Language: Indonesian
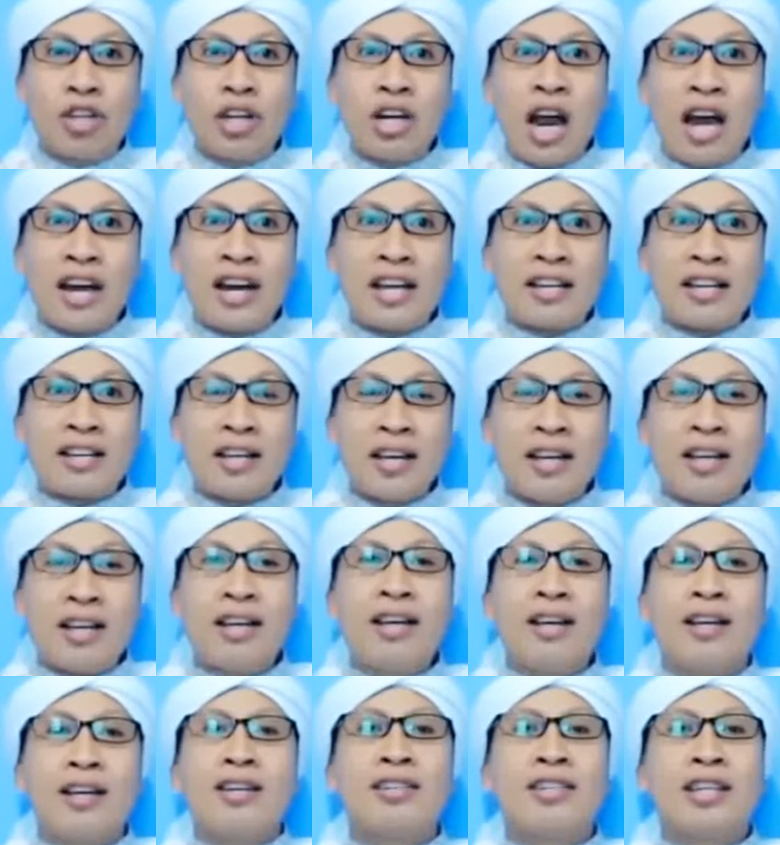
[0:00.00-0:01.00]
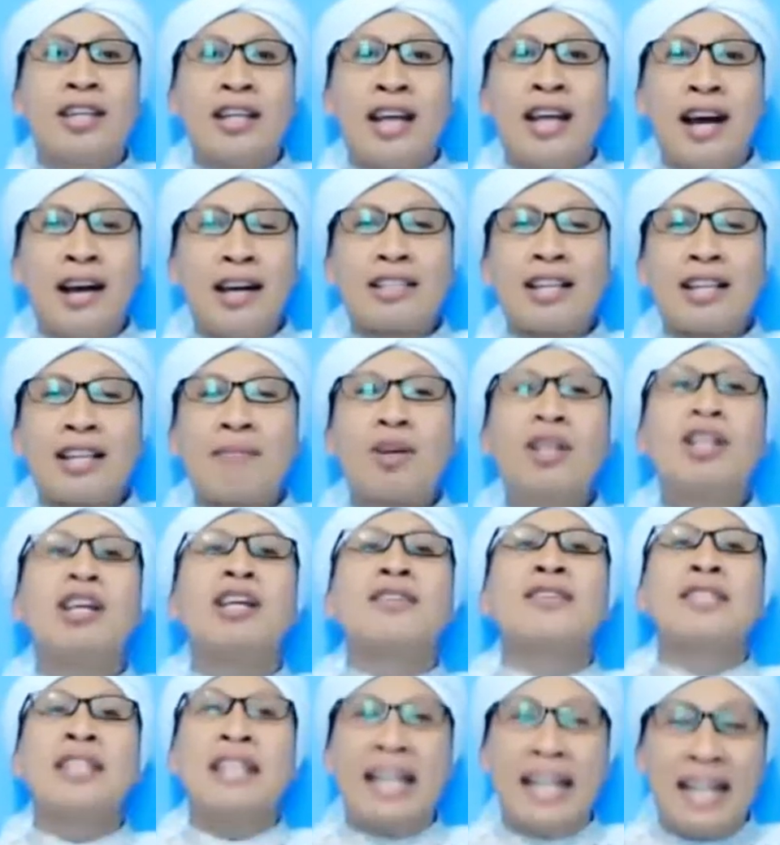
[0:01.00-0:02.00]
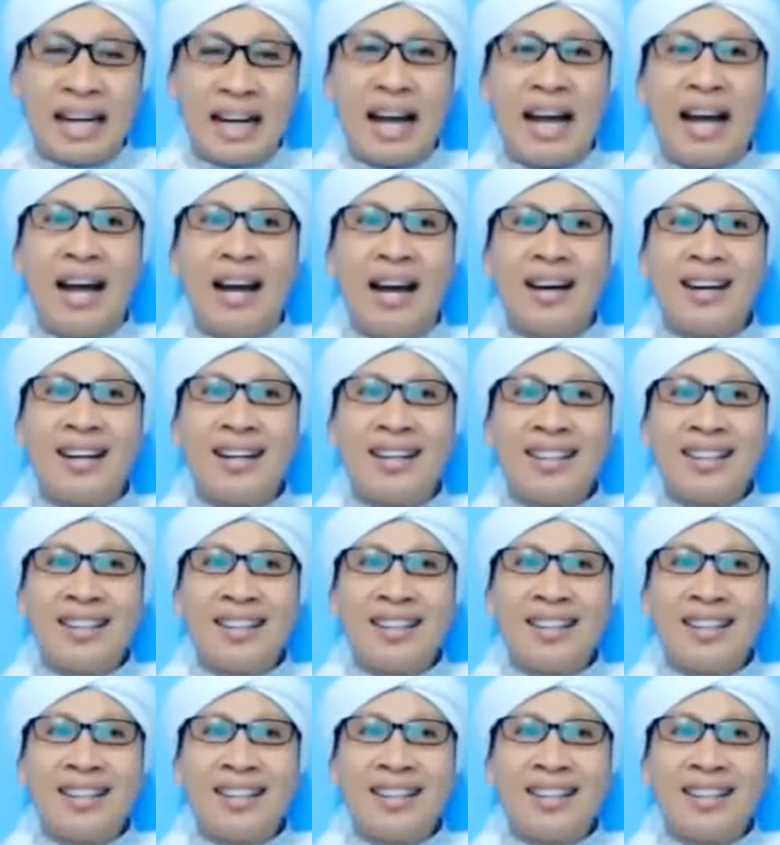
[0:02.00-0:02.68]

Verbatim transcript: Zina di ya, zina islamkan ya nikah.